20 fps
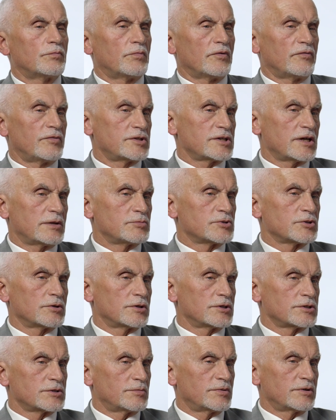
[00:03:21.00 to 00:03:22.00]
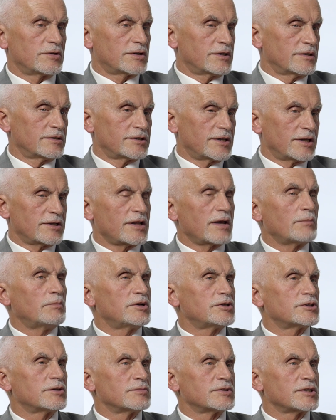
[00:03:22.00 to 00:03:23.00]
powiedziałem żonie, żeby na
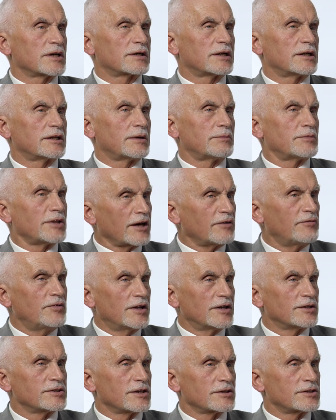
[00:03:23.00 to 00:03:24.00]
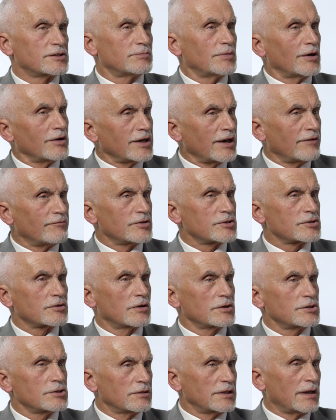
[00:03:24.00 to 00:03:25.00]
najbliższym zakrętem na chwilę zatrzymała, ja
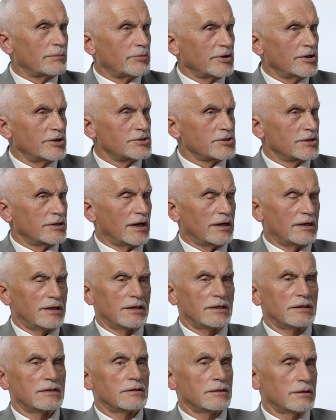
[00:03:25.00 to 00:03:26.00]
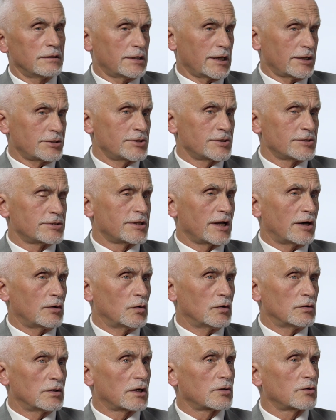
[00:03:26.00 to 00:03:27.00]
wyskoczę, ona pojedzie dalej. No i tak się
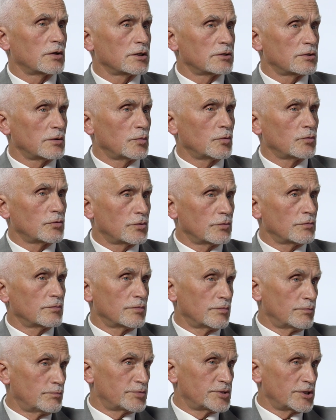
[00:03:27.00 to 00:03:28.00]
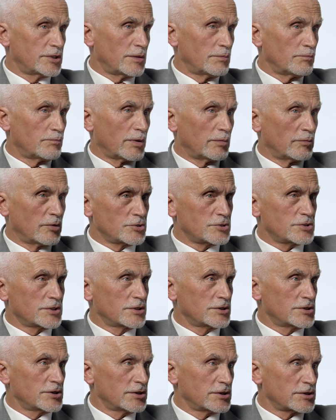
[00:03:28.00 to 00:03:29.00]
stało. Akurat to był przy tym pomoście,
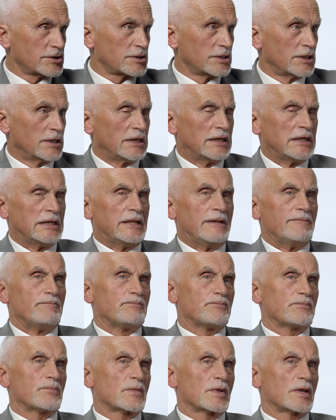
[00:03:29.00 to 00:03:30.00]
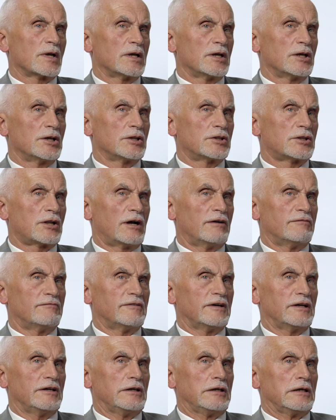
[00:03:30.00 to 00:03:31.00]
gdzie jest mm, e,
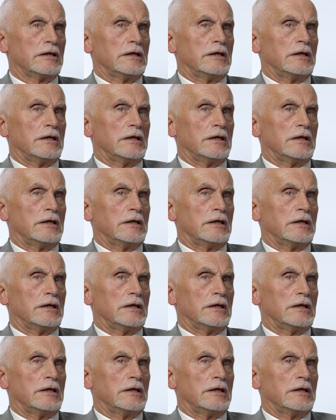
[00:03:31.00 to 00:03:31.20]
tramwaj.